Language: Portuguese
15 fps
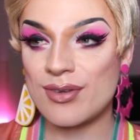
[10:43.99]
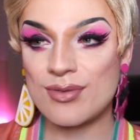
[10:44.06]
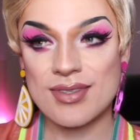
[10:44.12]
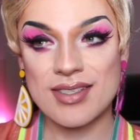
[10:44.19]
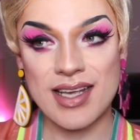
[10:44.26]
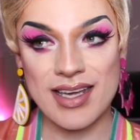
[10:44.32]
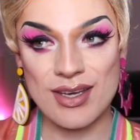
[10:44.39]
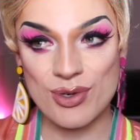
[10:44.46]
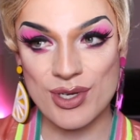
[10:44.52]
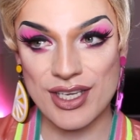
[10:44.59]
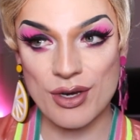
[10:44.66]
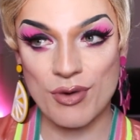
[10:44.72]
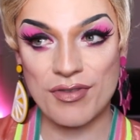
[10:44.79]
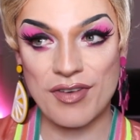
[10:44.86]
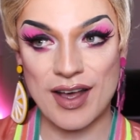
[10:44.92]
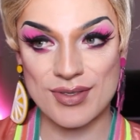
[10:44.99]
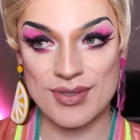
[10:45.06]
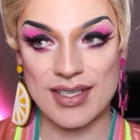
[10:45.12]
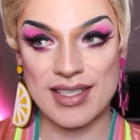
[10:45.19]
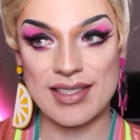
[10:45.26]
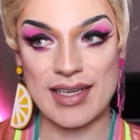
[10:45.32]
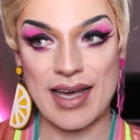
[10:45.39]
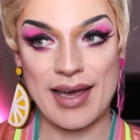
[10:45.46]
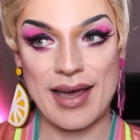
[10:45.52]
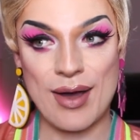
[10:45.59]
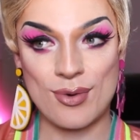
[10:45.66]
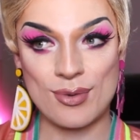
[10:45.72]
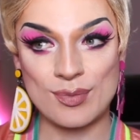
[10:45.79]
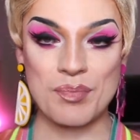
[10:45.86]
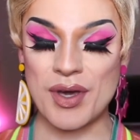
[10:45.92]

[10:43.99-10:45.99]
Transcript: Não sei o que, que eu faço aqui na real.